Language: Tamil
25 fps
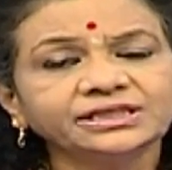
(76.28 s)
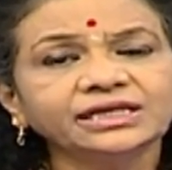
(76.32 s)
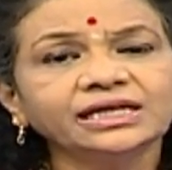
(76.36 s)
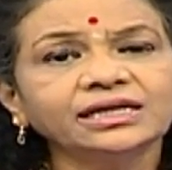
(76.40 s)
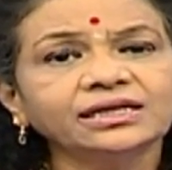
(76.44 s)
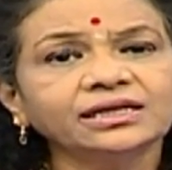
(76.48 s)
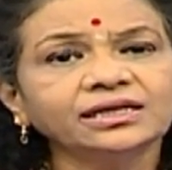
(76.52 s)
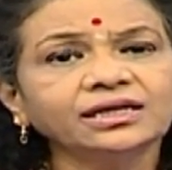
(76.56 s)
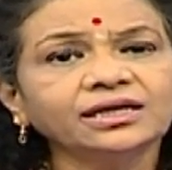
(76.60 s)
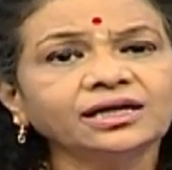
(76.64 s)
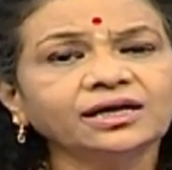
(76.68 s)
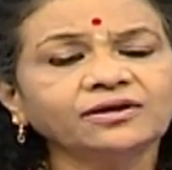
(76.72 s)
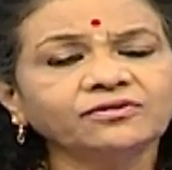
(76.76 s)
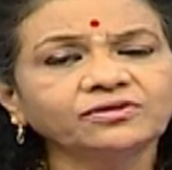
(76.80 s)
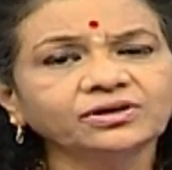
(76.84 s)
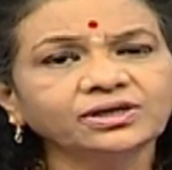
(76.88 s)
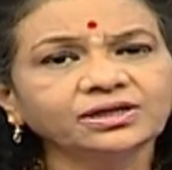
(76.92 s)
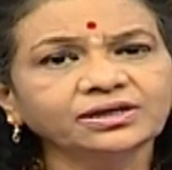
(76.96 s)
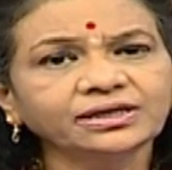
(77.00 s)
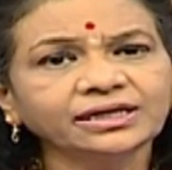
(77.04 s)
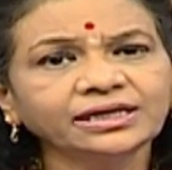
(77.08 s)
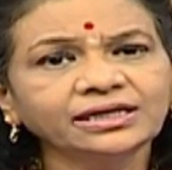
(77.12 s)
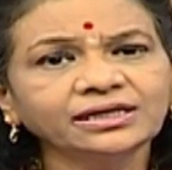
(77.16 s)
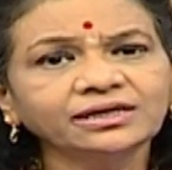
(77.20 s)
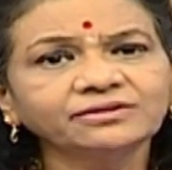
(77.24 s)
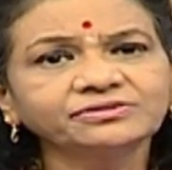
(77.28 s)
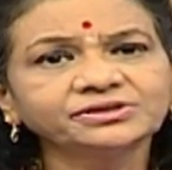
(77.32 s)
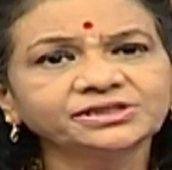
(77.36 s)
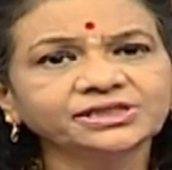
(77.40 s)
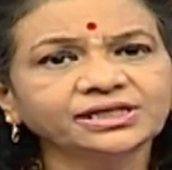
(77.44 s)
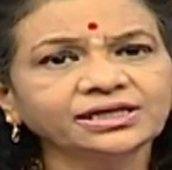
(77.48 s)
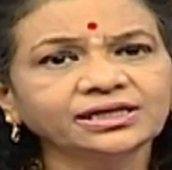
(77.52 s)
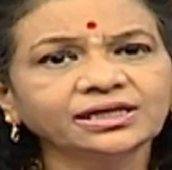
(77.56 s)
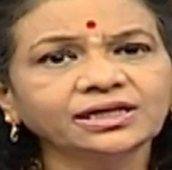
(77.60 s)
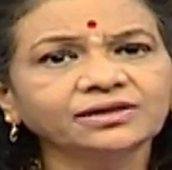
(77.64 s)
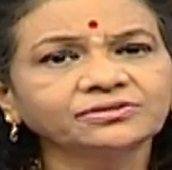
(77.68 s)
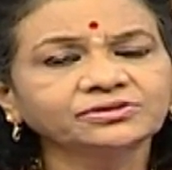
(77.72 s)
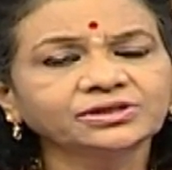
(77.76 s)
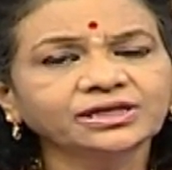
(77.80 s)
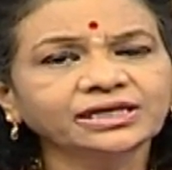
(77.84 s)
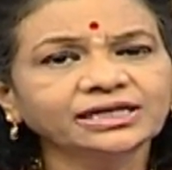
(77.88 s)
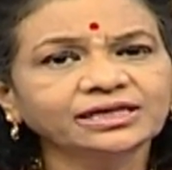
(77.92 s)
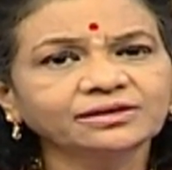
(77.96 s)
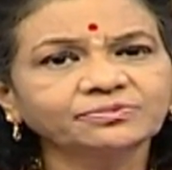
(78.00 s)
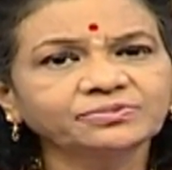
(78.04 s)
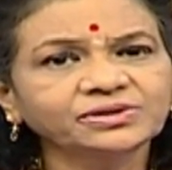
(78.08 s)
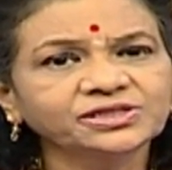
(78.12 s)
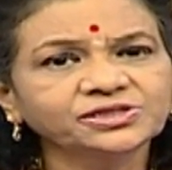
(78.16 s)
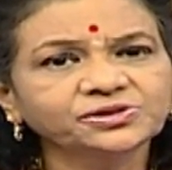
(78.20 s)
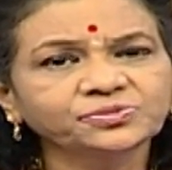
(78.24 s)
ஏன்னா அவங்க ரெண்டு விஷயங்கள்
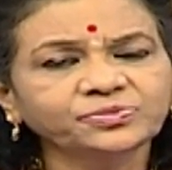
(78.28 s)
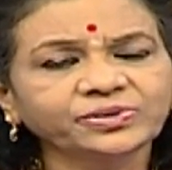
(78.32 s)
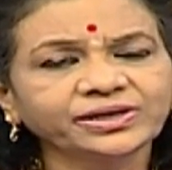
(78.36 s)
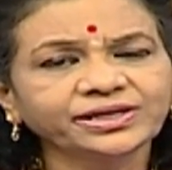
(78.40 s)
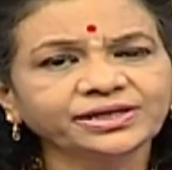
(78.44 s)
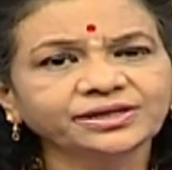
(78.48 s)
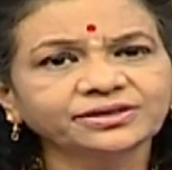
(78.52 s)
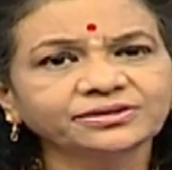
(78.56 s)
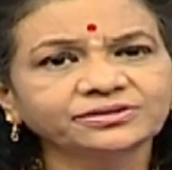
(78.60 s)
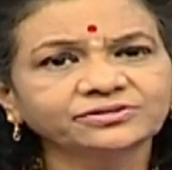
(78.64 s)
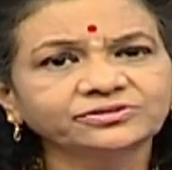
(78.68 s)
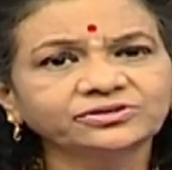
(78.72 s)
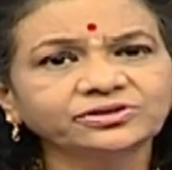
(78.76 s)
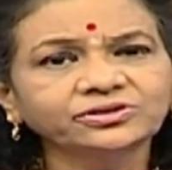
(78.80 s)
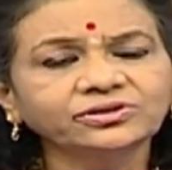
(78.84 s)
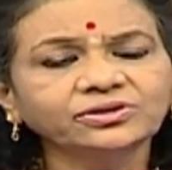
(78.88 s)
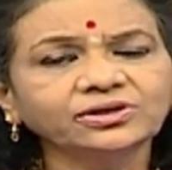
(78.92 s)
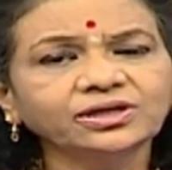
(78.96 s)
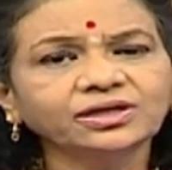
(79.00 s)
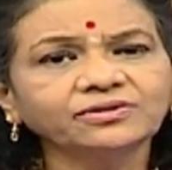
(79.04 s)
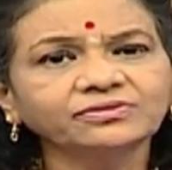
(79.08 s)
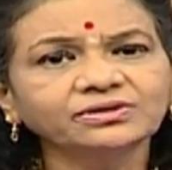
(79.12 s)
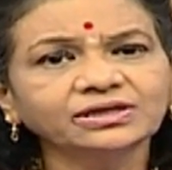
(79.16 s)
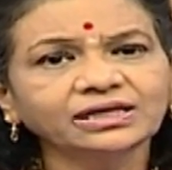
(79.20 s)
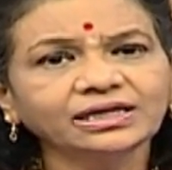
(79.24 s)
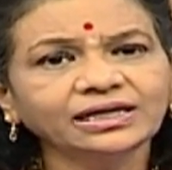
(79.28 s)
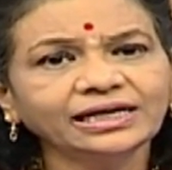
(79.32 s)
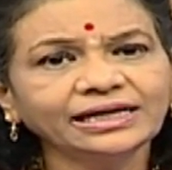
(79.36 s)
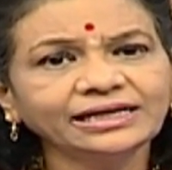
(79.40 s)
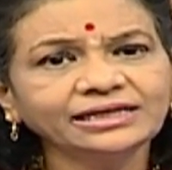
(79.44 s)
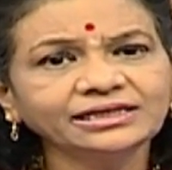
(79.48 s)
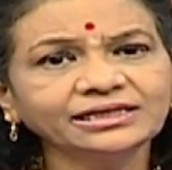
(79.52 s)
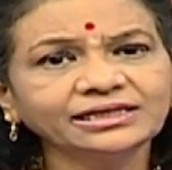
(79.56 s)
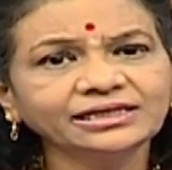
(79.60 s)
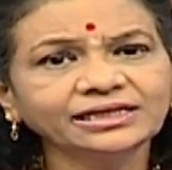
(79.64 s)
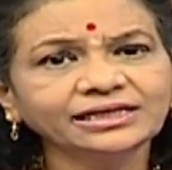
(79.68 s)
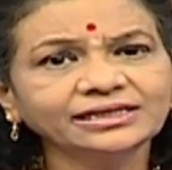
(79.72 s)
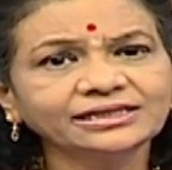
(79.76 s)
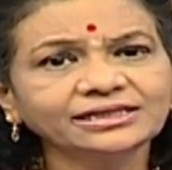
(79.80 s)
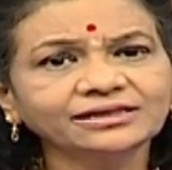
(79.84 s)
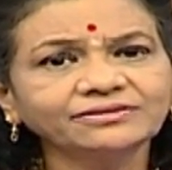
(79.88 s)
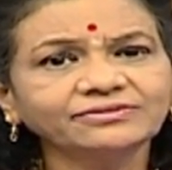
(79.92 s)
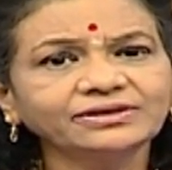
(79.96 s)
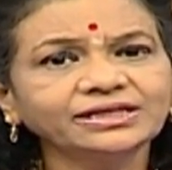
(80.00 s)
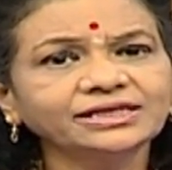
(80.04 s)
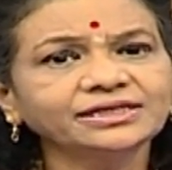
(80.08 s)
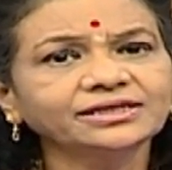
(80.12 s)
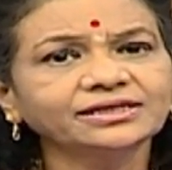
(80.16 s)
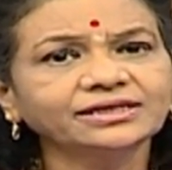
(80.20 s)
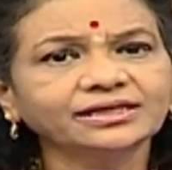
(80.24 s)
அவங்கக்கிட்ட ப்ளஸ் பாயிண்ட் ஒன்று அவங்க ஹைட்டுக்கு ஏற்ற
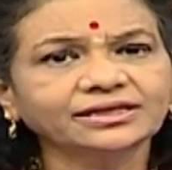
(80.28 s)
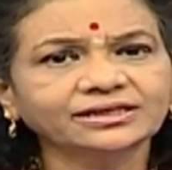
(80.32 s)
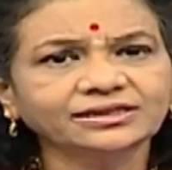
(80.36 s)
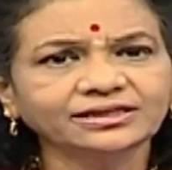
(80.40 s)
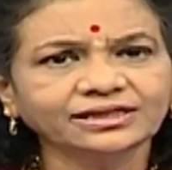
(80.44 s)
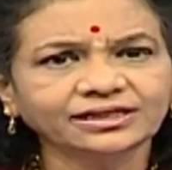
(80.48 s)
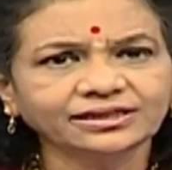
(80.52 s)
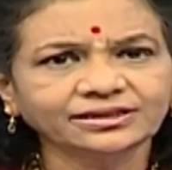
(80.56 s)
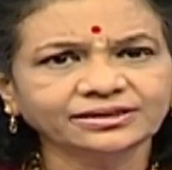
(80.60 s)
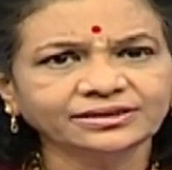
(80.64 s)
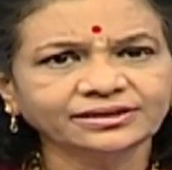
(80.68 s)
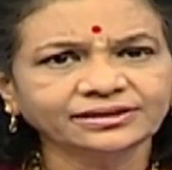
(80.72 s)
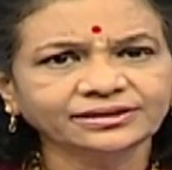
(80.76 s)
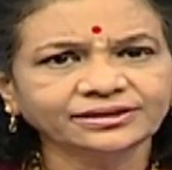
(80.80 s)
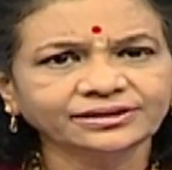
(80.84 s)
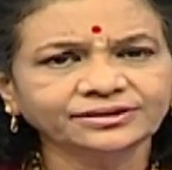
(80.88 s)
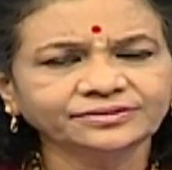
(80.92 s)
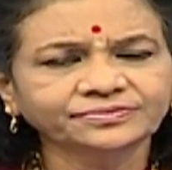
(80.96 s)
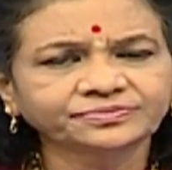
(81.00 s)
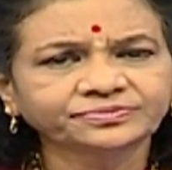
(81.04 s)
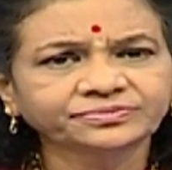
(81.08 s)
வெயிட் கரெக்டாக இருக்காங்க